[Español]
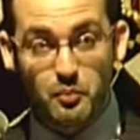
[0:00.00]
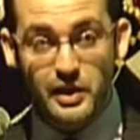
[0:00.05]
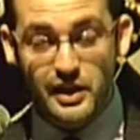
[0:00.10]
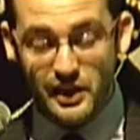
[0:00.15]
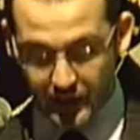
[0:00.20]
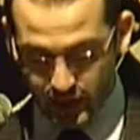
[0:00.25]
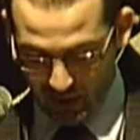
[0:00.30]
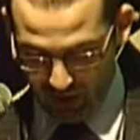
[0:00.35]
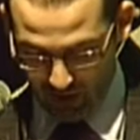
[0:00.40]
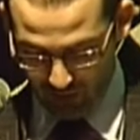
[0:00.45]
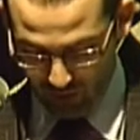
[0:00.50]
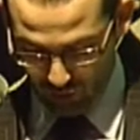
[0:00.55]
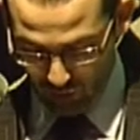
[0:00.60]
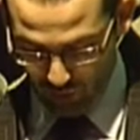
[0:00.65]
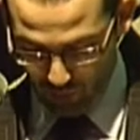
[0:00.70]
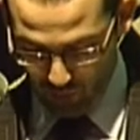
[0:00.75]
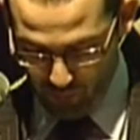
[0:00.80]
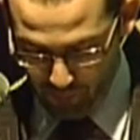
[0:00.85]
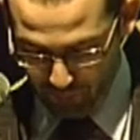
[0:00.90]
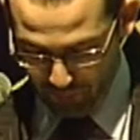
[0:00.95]
miles de
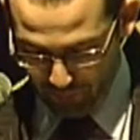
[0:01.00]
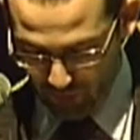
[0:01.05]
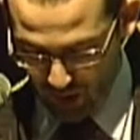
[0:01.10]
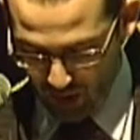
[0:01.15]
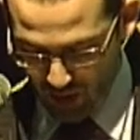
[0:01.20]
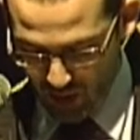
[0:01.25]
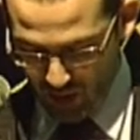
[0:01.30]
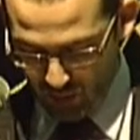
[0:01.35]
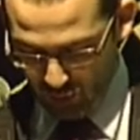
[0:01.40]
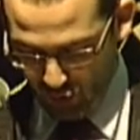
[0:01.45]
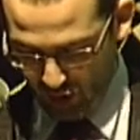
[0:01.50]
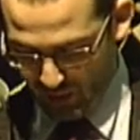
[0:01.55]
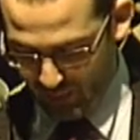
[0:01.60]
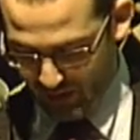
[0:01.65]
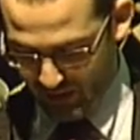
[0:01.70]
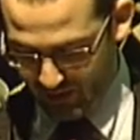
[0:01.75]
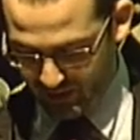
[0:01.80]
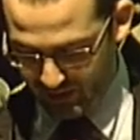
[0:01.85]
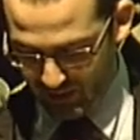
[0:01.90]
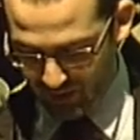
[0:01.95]
años. Porque
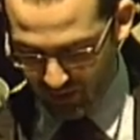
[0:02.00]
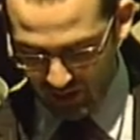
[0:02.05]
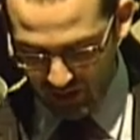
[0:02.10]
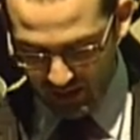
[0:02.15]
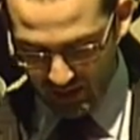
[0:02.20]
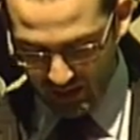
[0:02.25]
para entender